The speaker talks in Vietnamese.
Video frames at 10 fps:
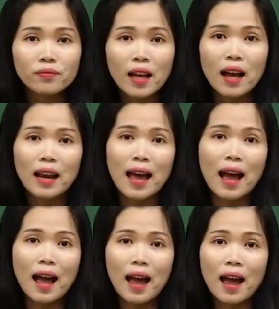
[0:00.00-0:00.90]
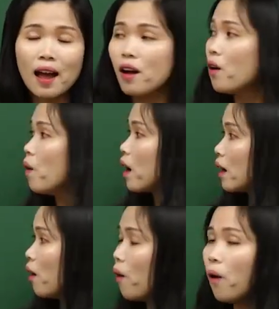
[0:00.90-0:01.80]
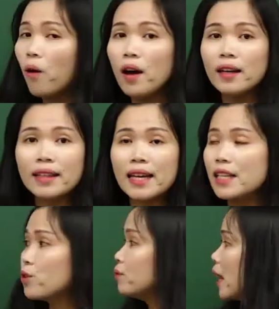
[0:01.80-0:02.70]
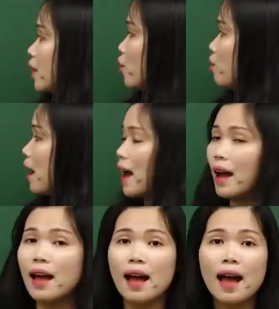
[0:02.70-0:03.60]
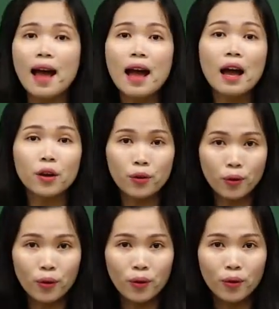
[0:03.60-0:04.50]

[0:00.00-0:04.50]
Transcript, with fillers: à, là a hoặc là ô thì chúng ta dùng là a vô.